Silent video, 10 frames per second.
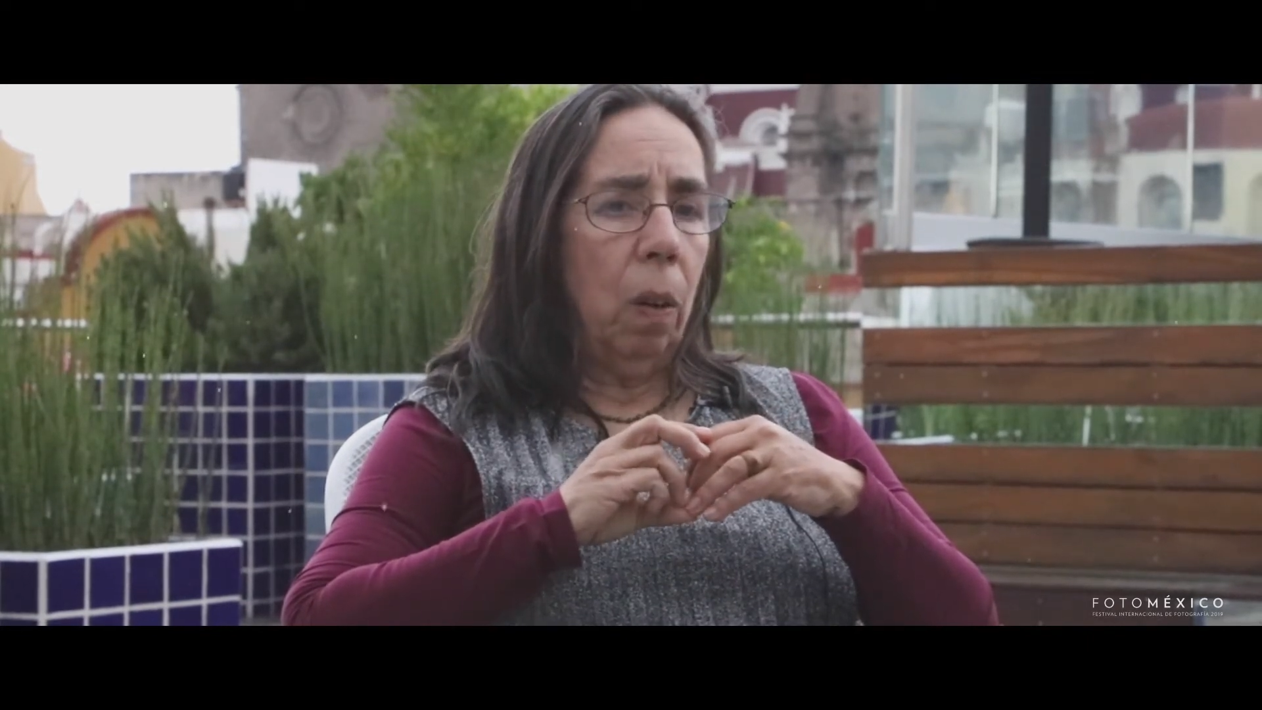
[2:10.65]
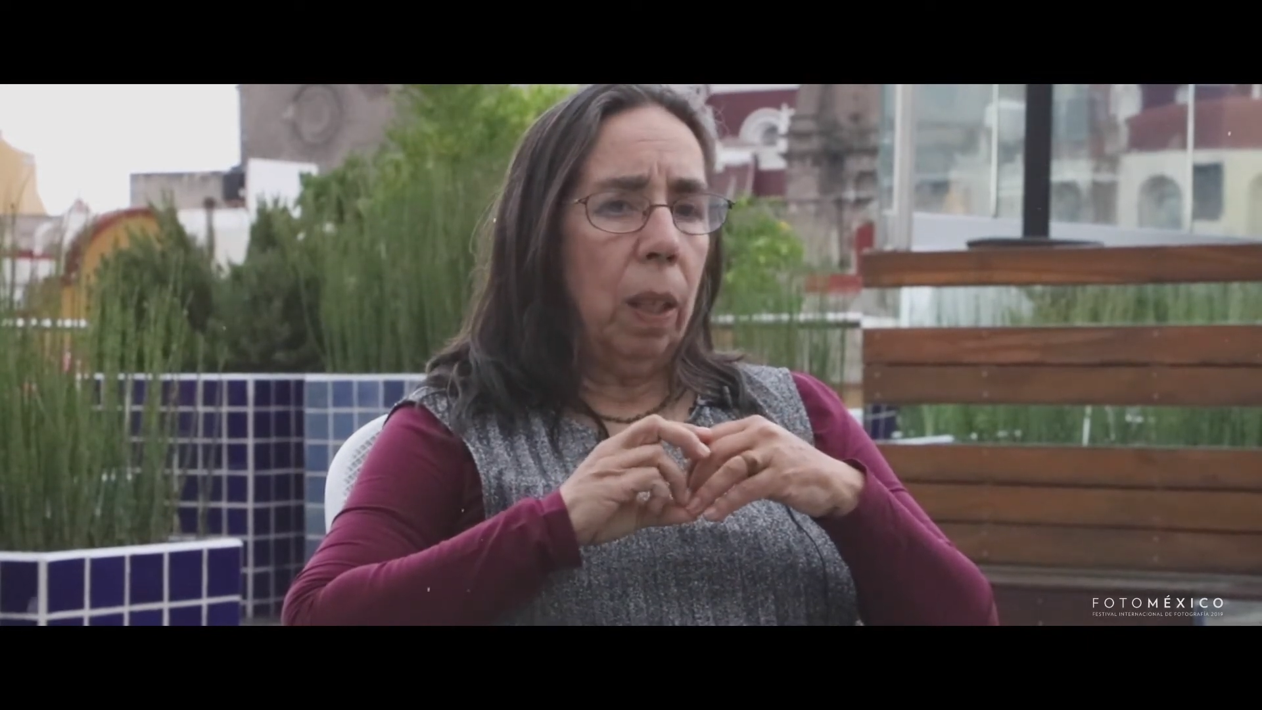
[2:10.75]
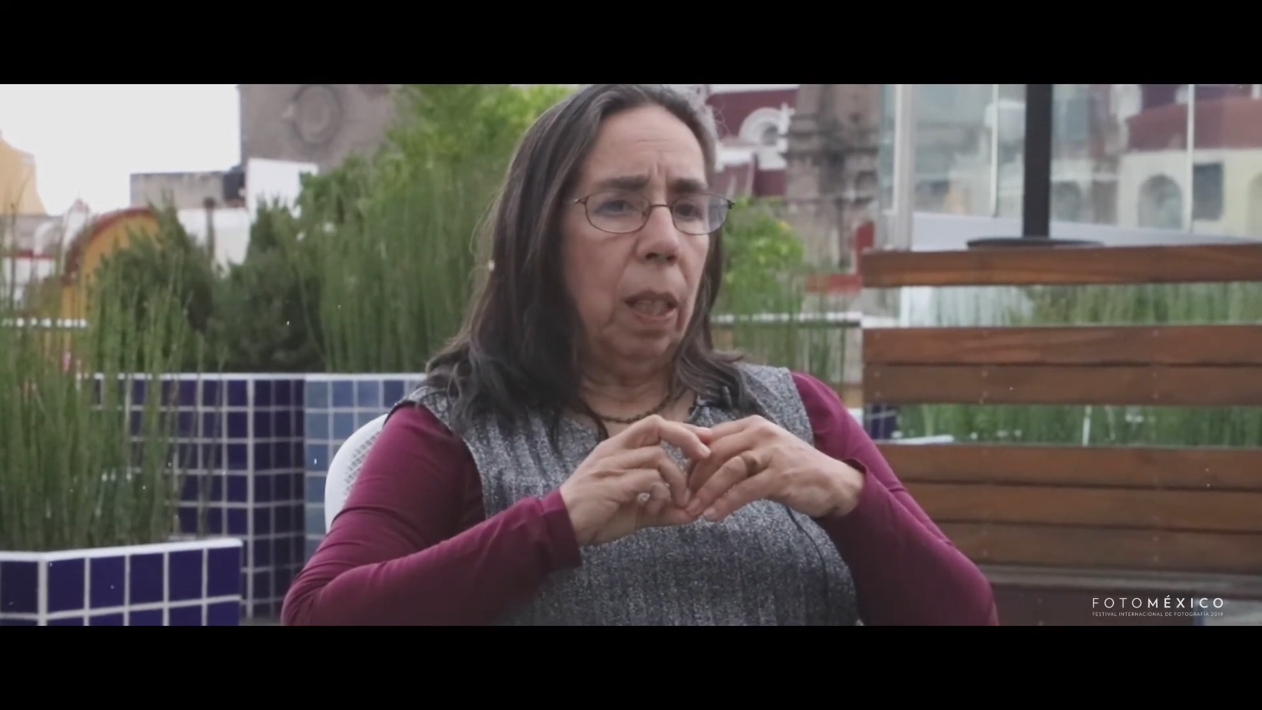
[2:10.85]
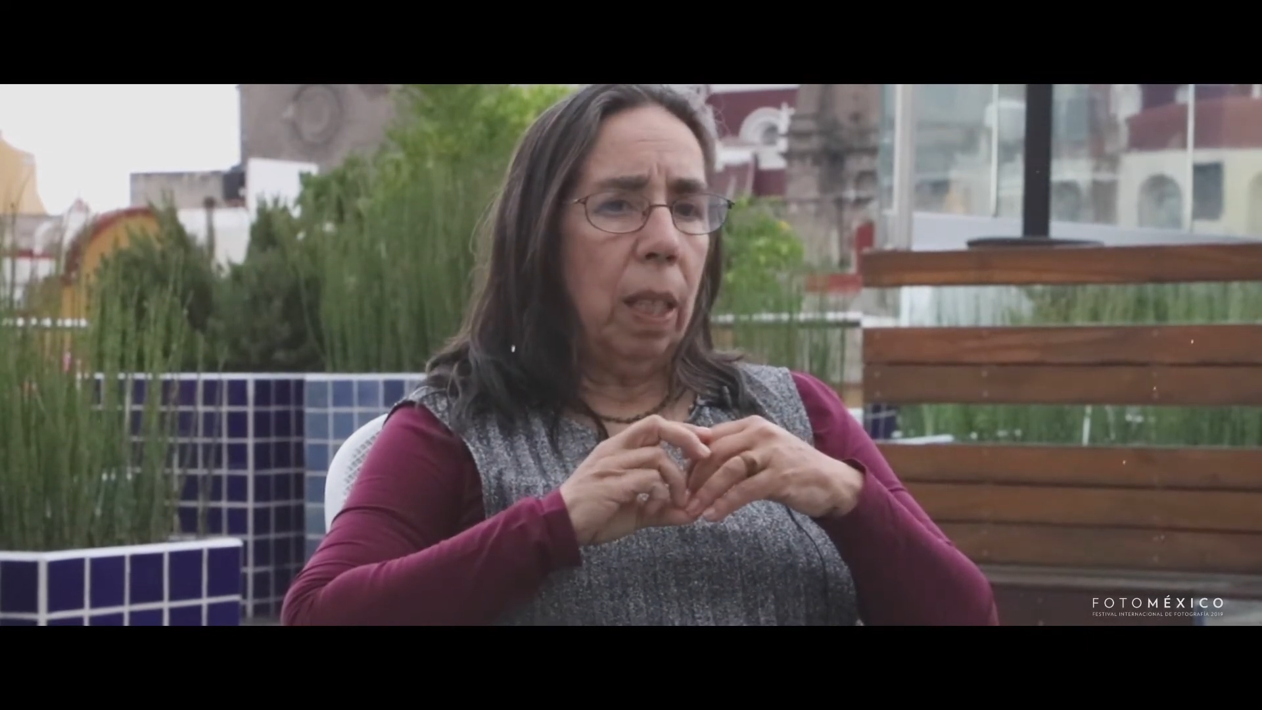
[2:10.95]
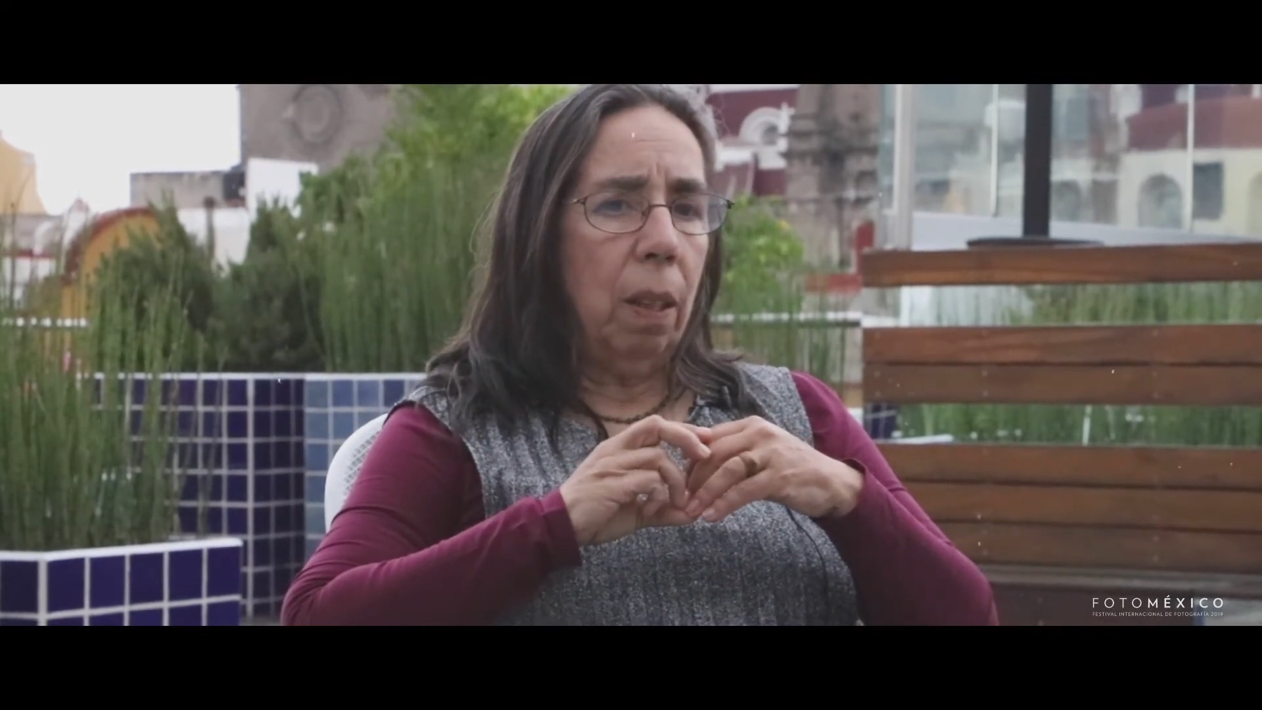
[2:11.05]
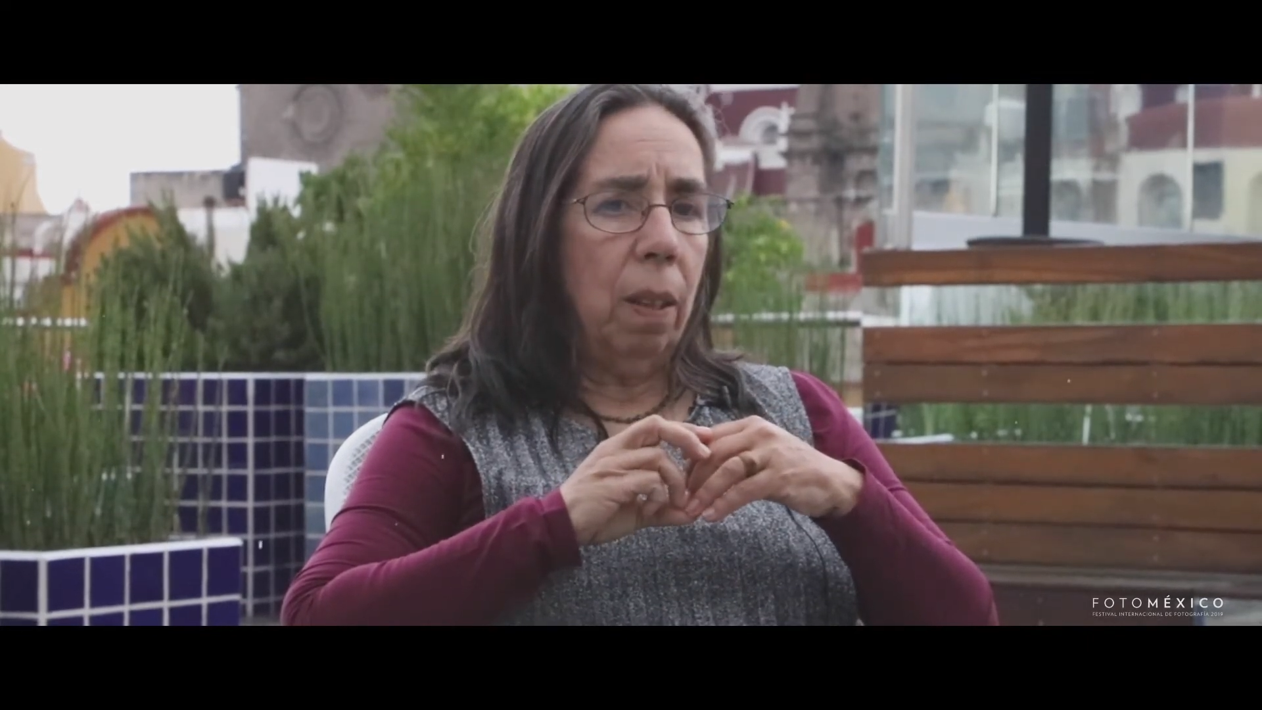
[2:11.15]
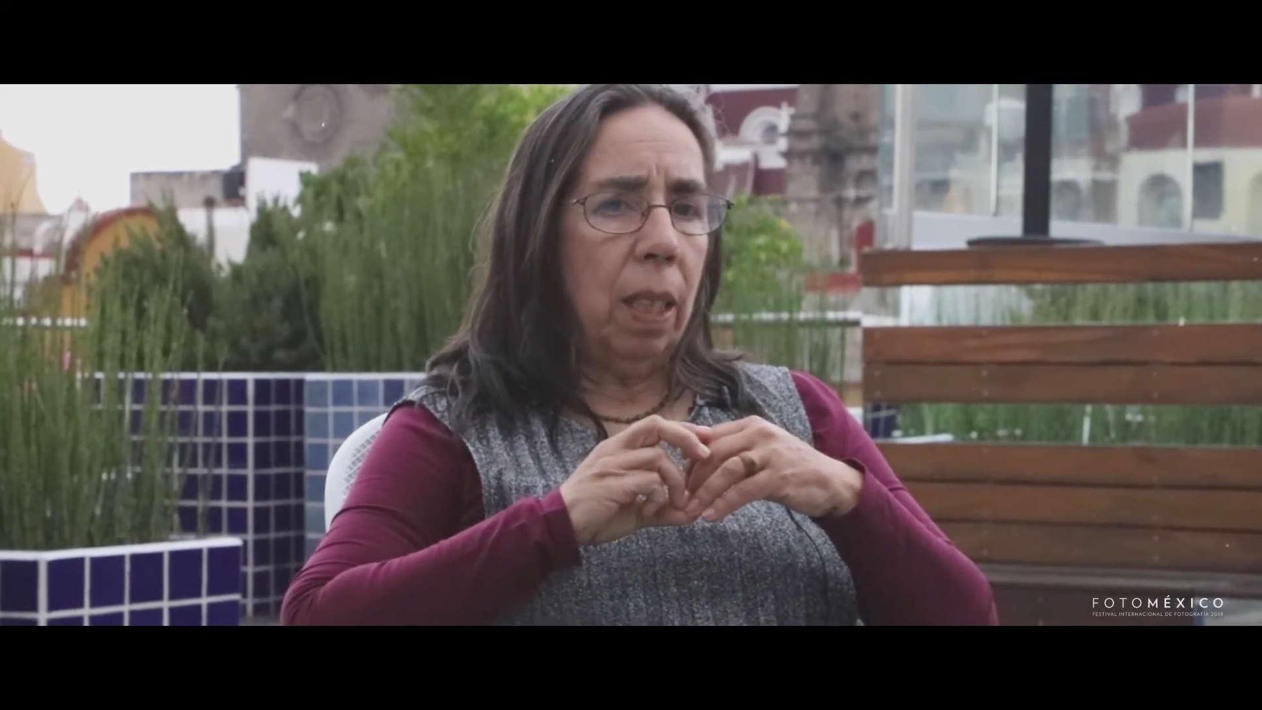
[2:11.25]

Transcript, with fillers: que creo